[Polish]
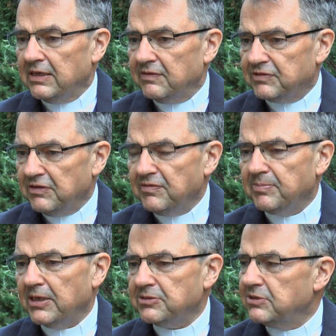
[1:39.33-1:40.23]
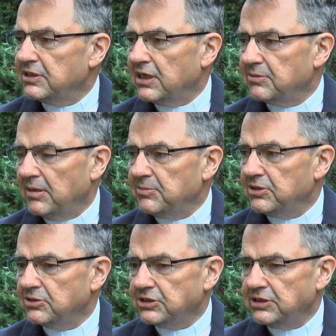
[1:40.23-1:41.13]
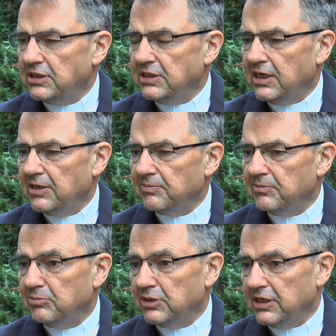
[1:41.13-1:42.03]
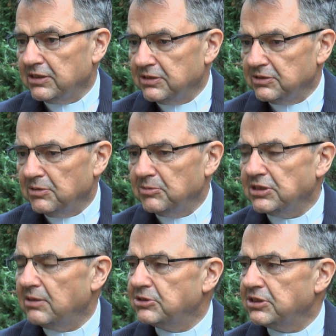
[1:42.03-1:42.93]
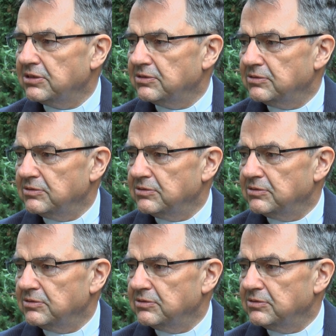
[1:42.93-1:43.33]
Y, w tym wypadku jednak mamy do czynienia, bo jak domyślam się, y,